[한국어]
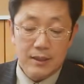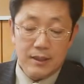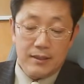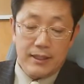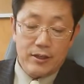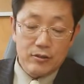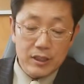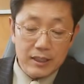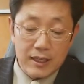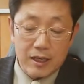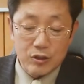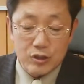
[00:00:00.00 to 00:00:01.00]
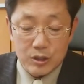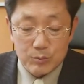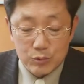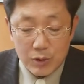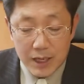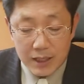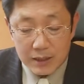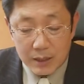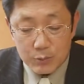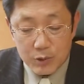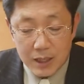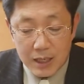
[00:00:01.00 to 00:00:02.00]
내 형제들아, 어찌 무화과
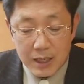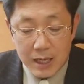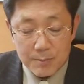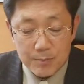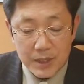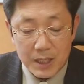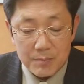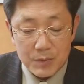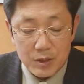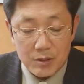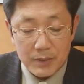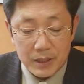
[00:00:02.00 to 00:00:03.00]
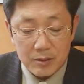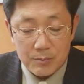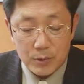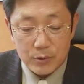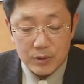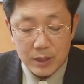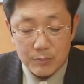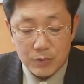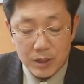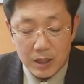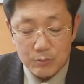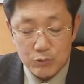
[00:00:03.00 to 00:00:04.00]
나무가 감람 열매를,
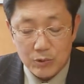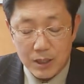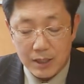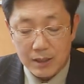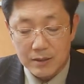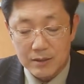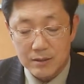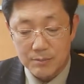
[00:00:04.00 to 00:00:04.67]
포도나무가 무화과를